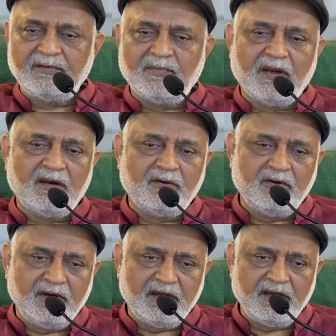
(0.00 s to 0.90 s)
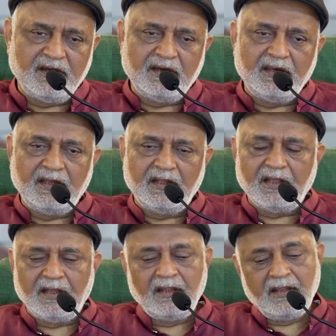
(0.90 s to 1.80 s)
లేదా గీత నుండో
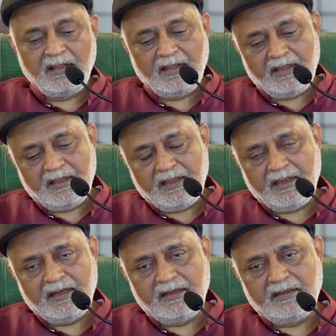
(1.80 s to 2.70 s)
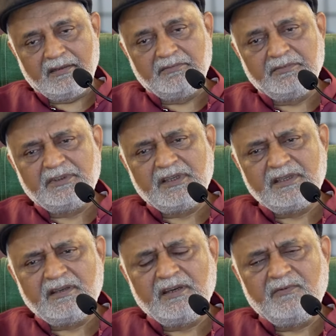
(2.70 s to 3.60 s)
తీసుకుని ఒక అధ్యాయం
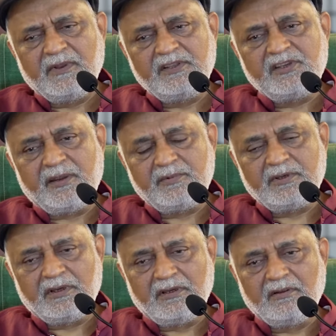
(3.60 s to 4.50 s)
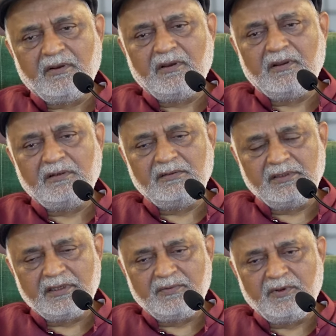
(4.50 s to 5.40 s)
లేదా కొన్ని ప్రకరణాలు చదివి
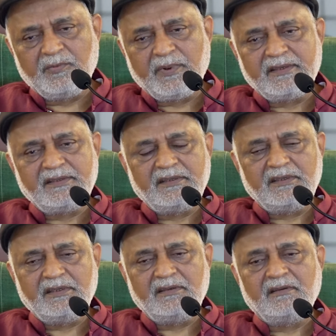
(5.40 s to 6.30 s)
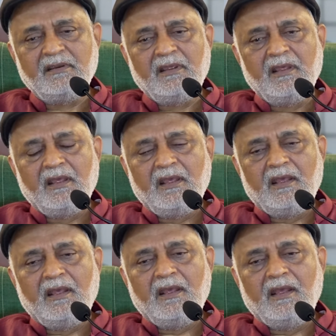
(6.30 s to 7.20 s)
తరువాత ధ్యానించండి
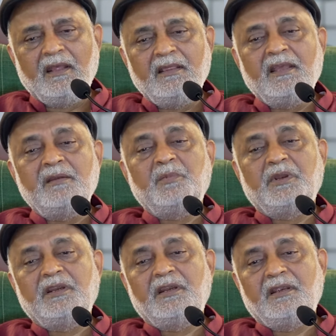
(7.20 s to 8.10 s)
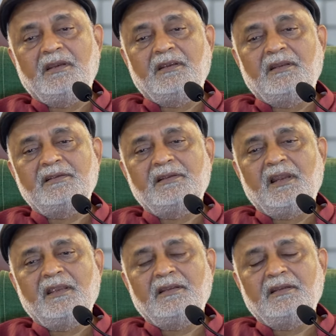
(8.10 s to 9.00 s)
ధ్యానానికి ముందు సాహిత్యాన్ని
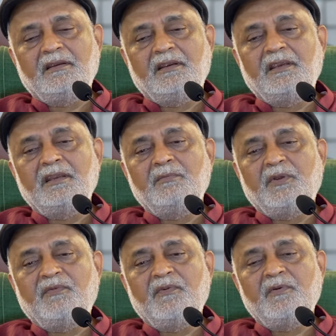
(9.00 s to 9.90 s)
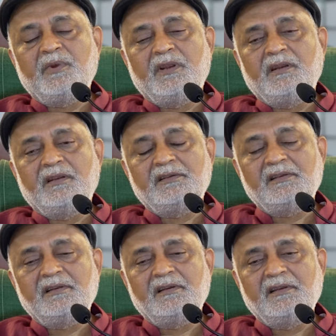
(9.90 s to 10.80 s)
చదవడం వల్ల ఒక విధమైన
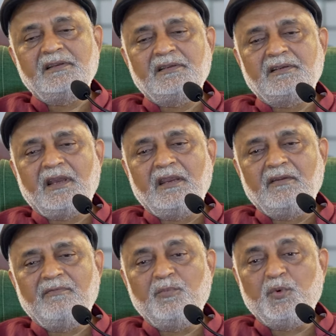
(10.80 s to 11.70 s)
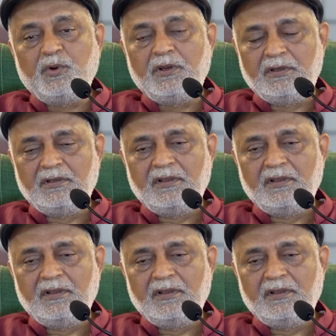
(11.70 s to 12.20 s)
మానసిక స్థితి ఏర్పడి